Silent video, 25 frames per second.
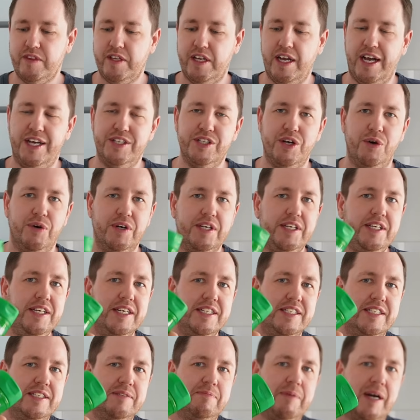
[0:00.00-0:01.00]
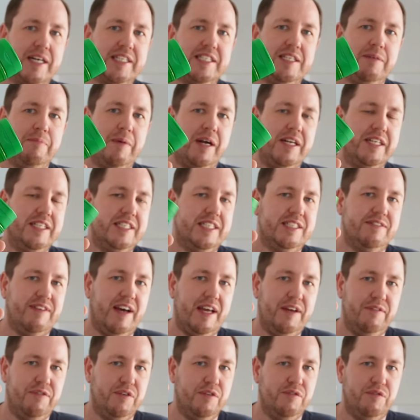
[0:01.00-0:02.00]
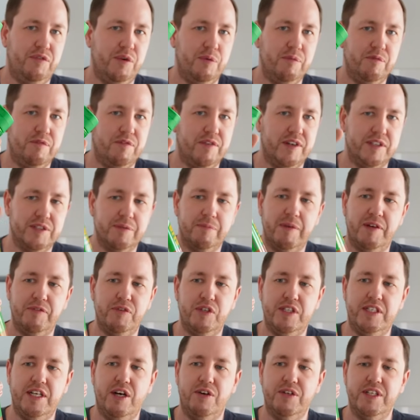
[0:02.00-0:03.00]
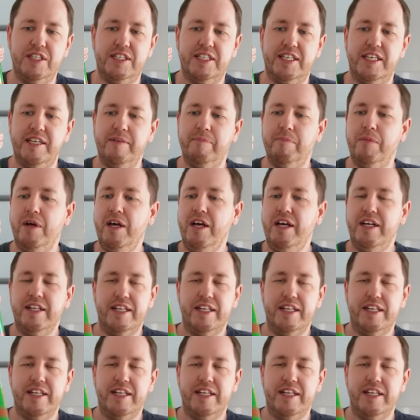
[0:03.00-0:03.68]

Also auch hier ist es maximal eine 2 von 5. Also mehr will ich ja auch nicht geben.